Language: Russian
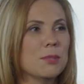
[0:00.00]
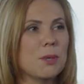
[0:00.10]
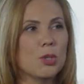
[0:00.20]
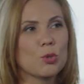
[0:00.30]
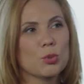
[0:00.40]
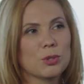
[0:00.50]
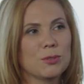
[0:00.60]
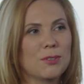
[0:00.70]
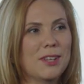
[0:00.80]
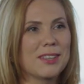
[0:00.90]
себя
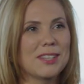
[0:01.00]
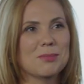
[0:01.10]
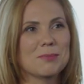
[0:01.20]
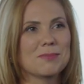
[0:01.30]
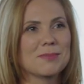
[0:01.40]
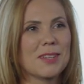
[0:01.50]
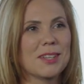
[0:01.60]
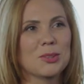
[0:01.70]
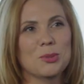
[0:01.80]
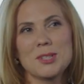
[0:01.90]
чувствовали там?
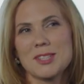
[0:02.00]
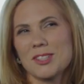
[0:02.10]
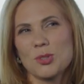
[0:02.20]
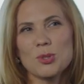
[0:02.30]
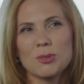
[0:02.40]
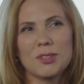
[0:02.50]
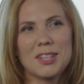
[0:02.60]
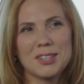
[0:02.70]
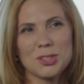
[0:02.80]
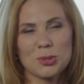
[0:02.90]
Луиза, чувствовала
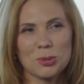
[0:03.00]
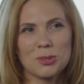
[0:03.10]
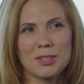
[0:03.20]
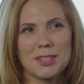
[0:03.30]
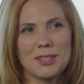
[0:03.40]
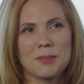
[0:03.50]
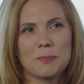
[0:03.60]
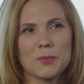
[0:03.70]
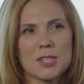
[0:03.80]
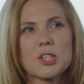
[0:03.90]
ли ты, что ты
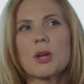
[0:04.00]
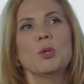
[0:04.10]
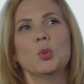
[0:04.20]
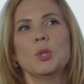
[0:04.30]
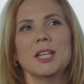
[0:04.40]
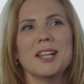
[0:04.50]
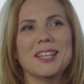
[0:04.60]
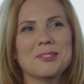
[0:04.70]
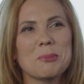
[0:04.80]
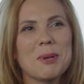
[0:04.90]
слишком юная
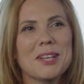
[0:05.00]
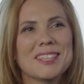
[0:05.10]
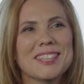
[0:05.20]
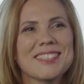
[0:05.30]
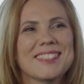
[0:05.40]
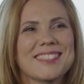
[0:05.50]
для этого проекта?